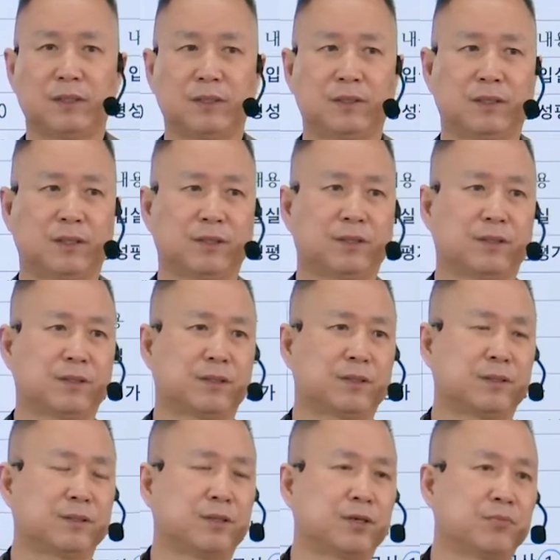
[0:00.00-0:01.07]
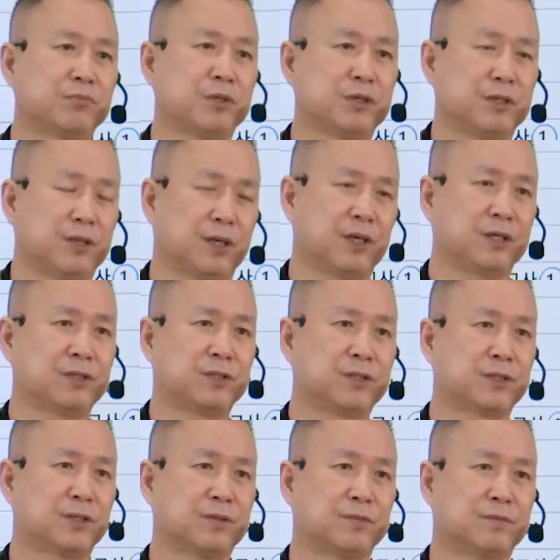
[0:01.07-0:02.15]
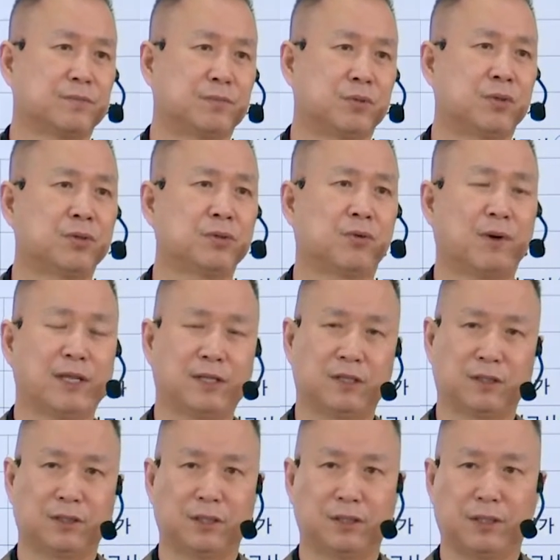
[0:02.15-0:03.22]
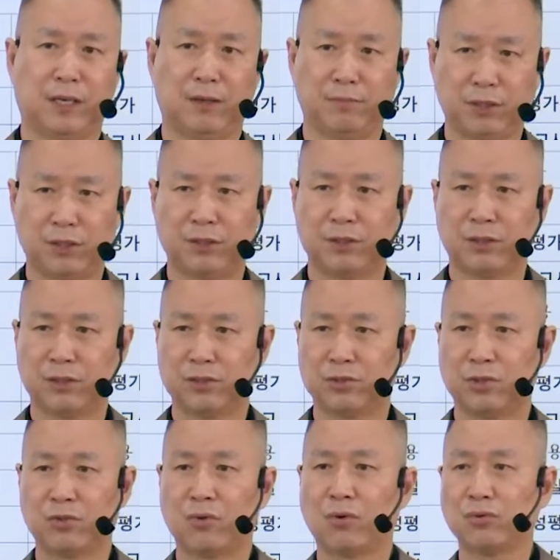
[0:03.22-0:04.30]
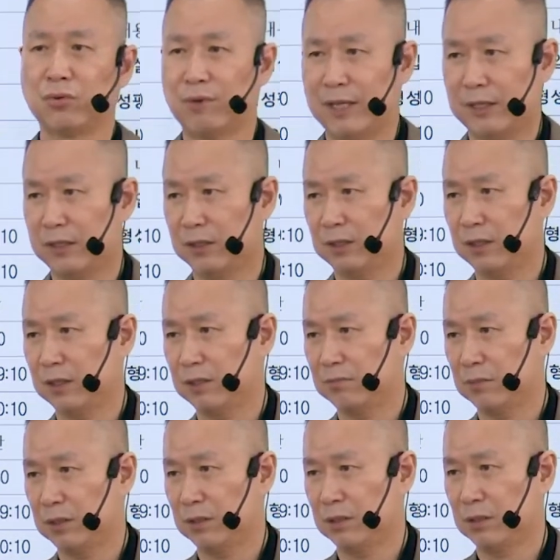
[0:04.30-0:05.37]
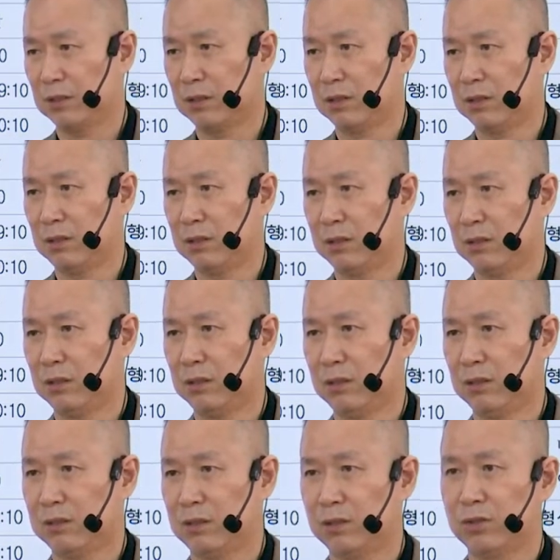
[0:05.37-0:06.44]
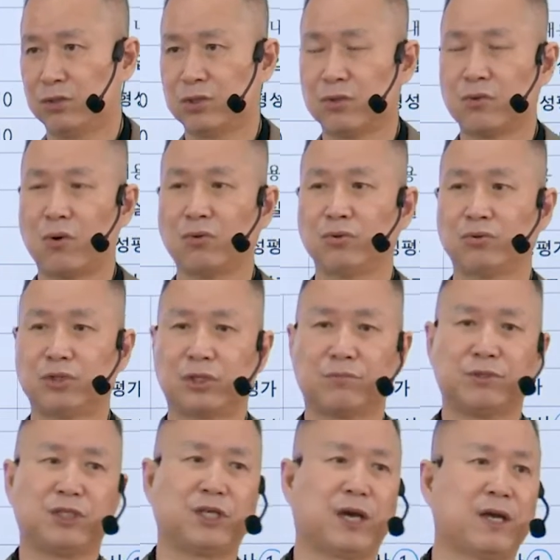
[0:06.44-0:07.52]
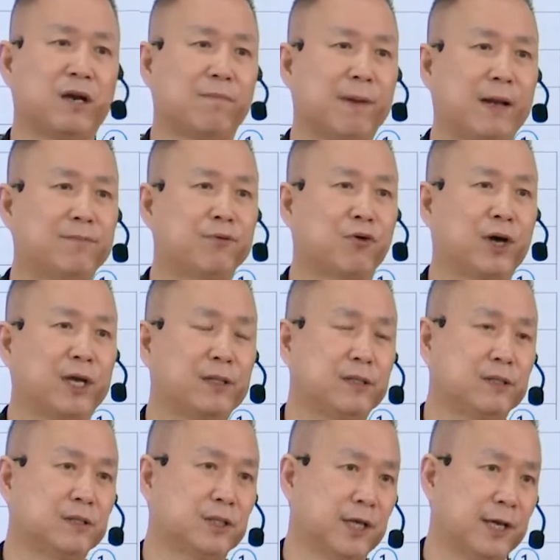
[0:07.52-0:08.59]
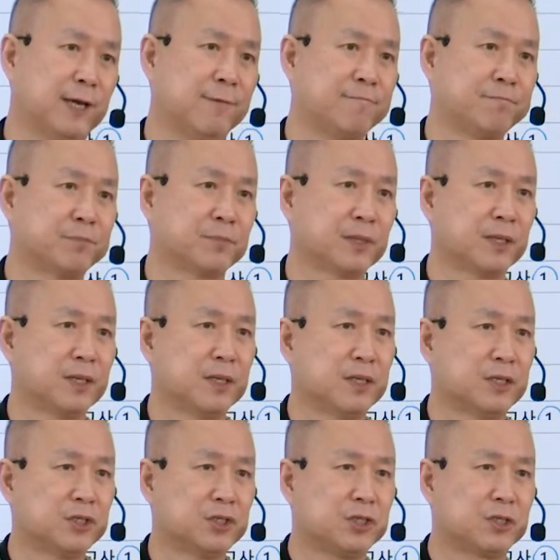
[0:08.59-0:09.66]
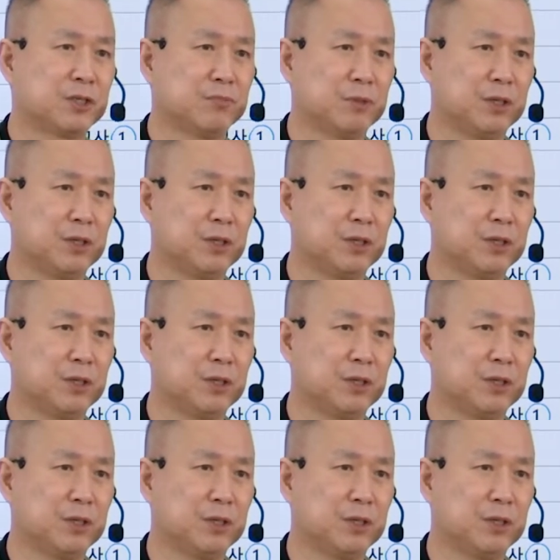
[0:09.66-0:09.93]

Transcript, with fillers: 그래서 여러분들 이게 지금 뭐도 완성되었나면 하 전공도 완성되었습니다. 그래서 전공도 지금 시안을 발표가 했는데 지금